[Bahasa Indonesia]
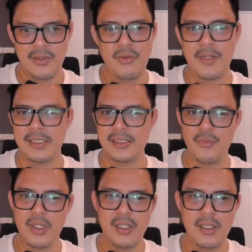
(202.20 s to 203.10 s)
oh manis
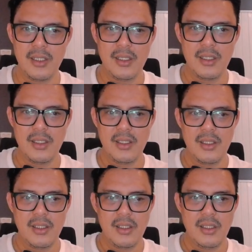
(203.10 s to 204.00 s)
engkuang
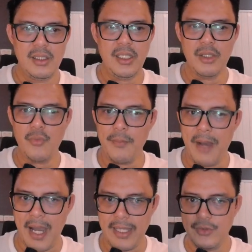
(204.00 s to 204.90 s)
ini engkuang
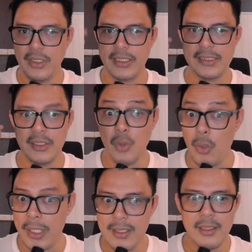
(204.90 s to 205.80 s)
bahaya juga guys tuh
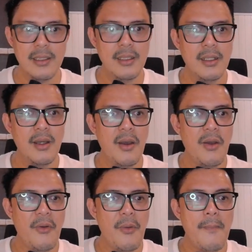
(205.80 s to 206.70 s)
kan
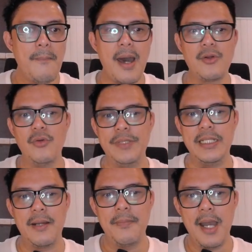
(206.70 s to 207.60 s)
baru gue
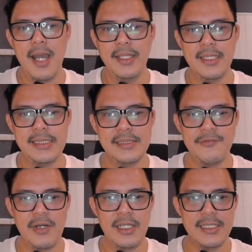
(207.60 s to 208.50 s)
bilang bahaya guys
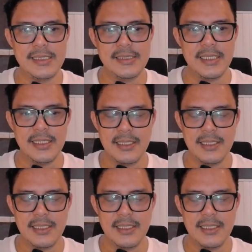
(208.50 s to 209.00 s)
vokalnya guys nih